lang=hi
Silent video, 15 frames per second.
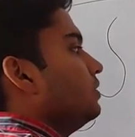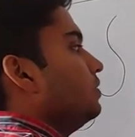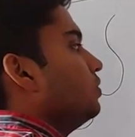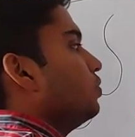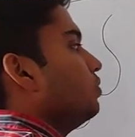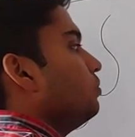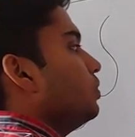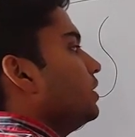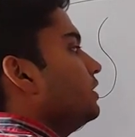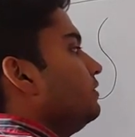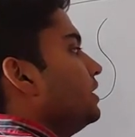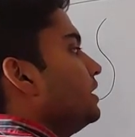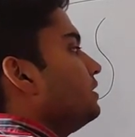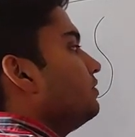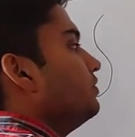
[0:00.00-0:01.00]
लो बॉडी
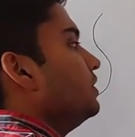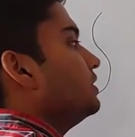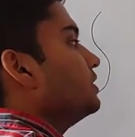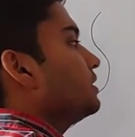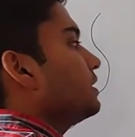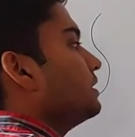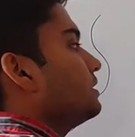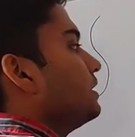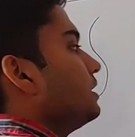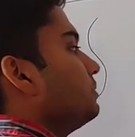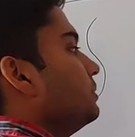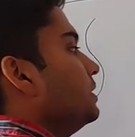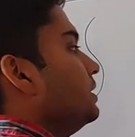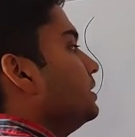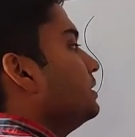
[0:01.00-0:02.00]
वेट फीचर के साथ
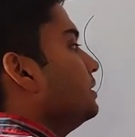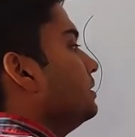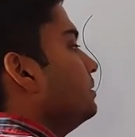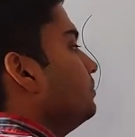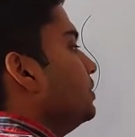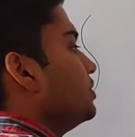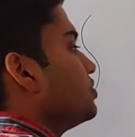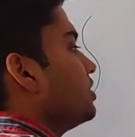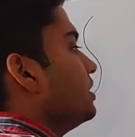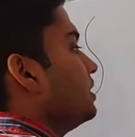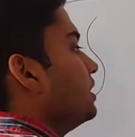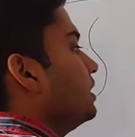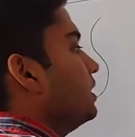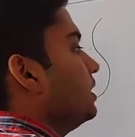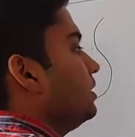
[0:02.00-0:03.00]
भी पेशेंट
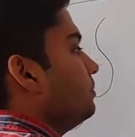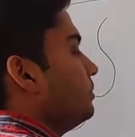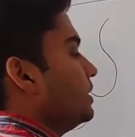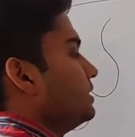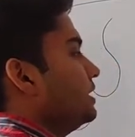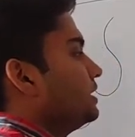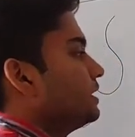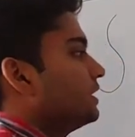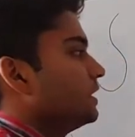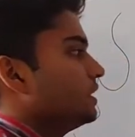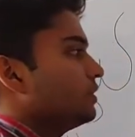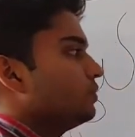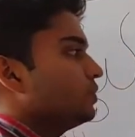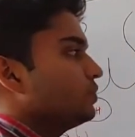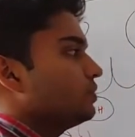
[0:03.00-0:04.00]
प्रेजेंट
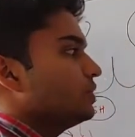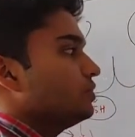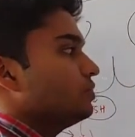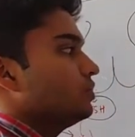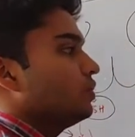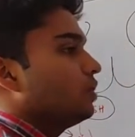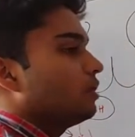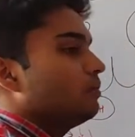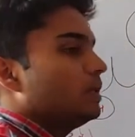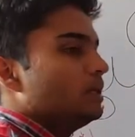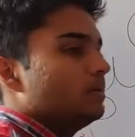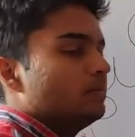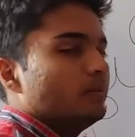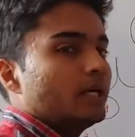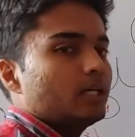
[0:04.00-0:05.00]
करेगा क्योंकि उसके जो नॉर्मल
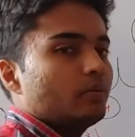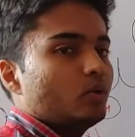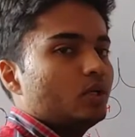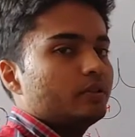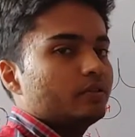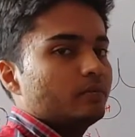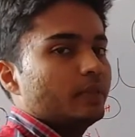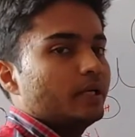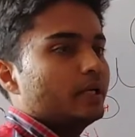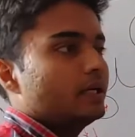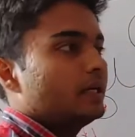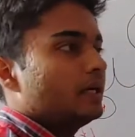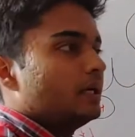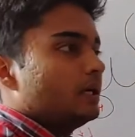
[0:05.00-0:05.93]
मेटाबॉलिज्म है